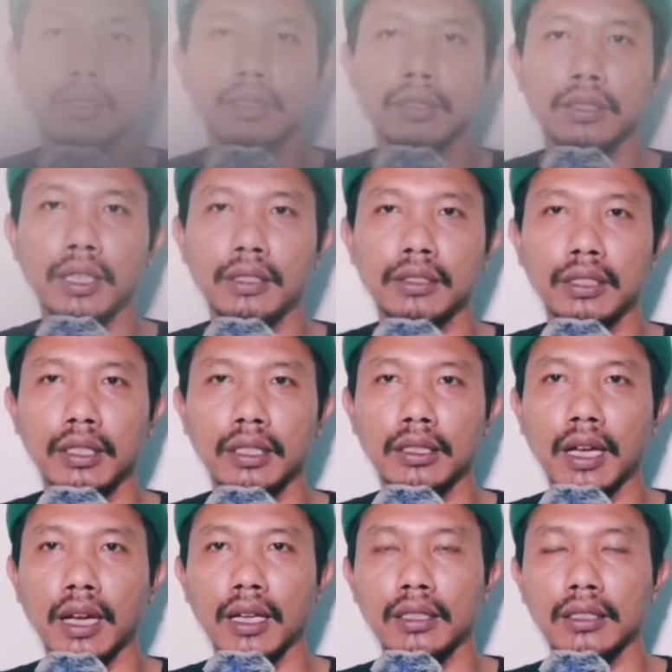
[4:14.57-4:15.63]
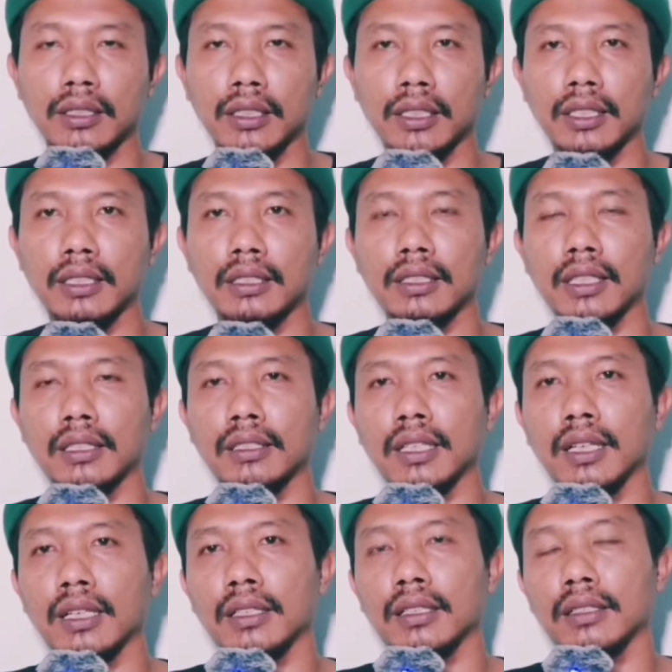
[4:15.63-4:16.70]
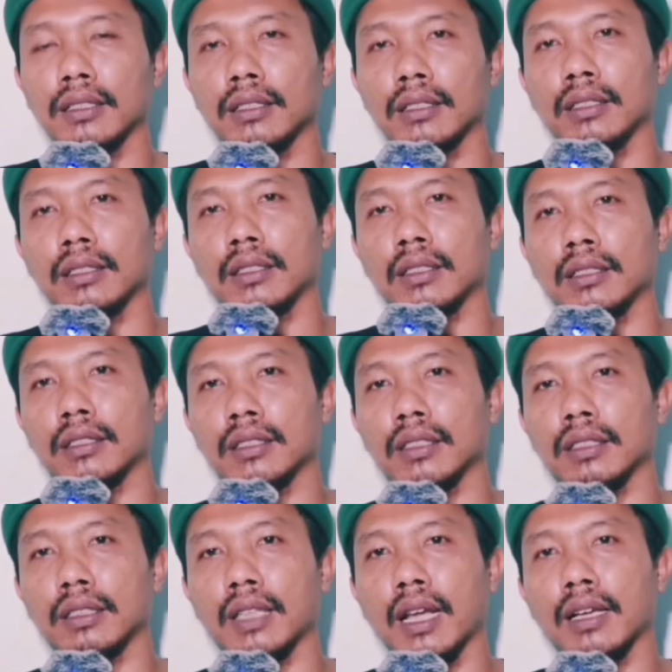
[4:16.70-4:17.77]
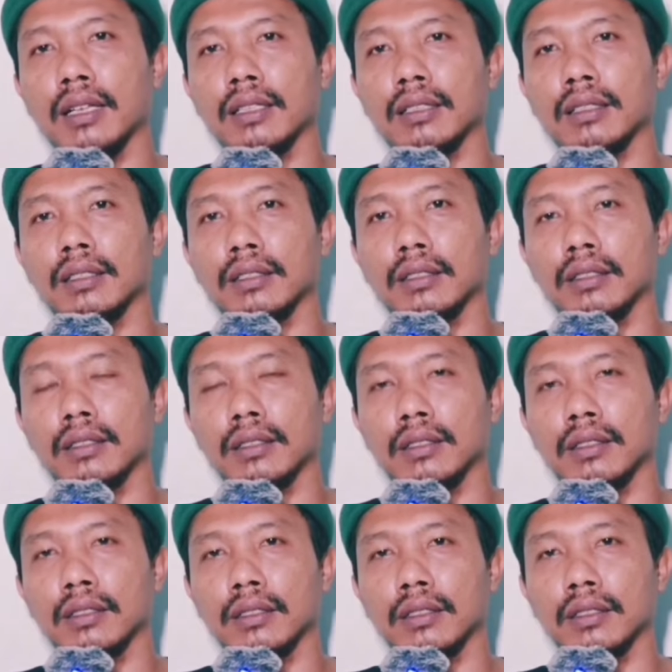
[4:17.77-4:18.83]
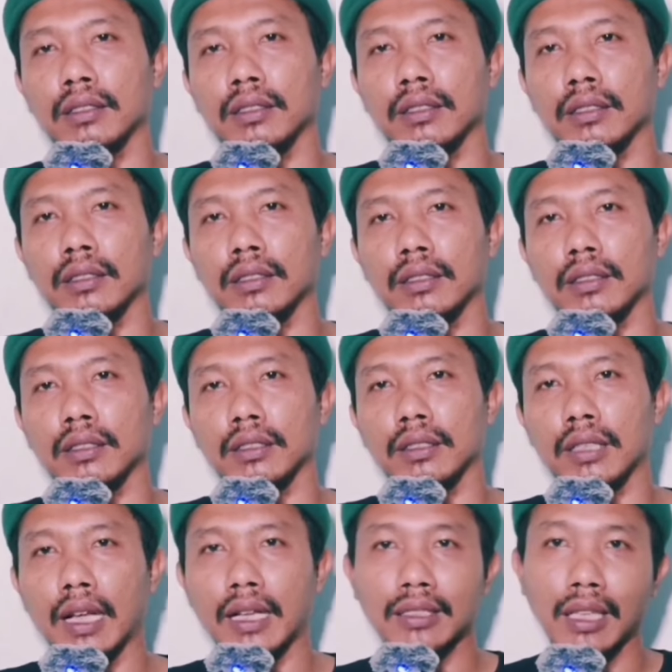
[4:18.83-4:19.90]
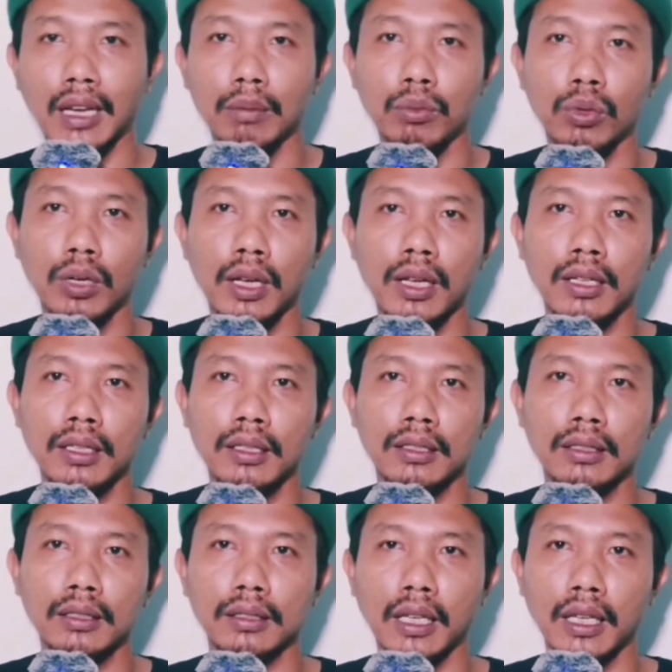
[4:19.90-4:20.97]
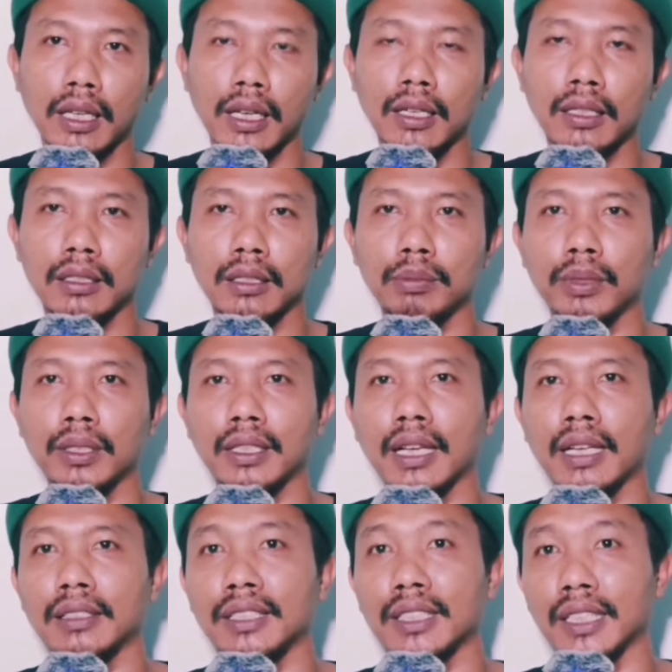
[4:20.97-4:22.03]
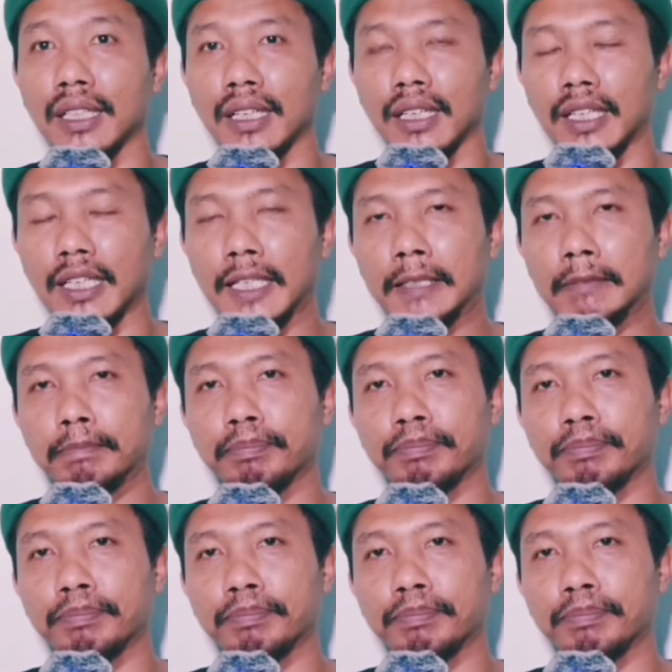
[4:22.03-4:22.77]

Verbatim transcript: Saya ceritakan sedikit saja tentang eh, asal mula saya diberikan zikir ini.